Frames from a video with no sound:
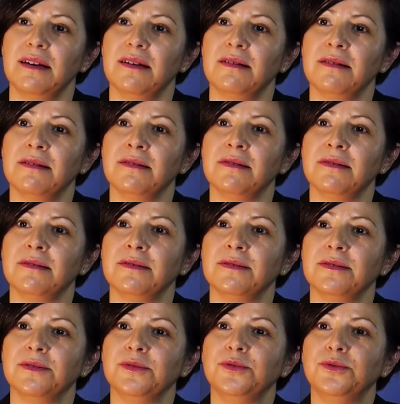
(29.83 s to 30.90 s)

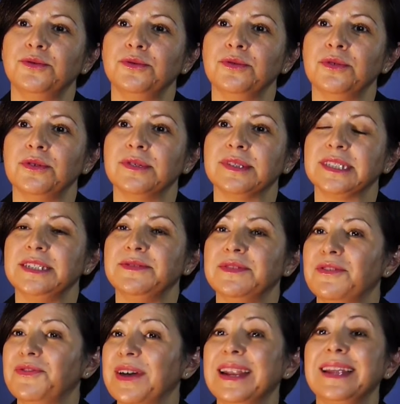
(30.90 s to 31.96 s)
euh, de ce qui
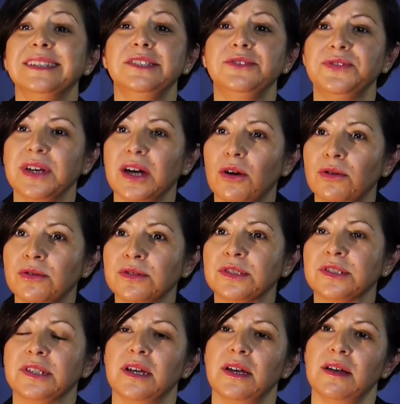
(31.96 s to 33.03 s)
va faire la
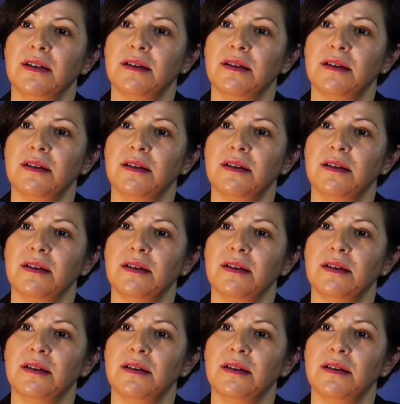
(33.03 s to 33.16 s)
différence